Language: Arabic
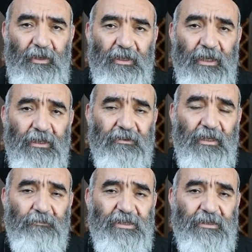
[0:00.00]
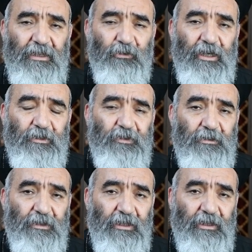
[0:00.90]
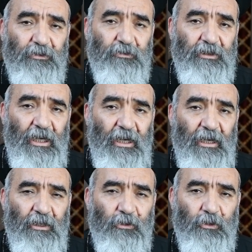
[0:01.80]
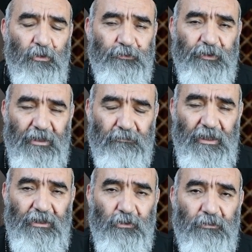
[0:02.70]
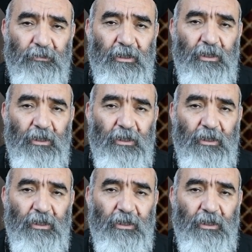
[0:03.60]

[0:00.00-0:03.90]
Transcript: هنا التلاميذ كانوا خايفين من اليهود الخوف كان مليهم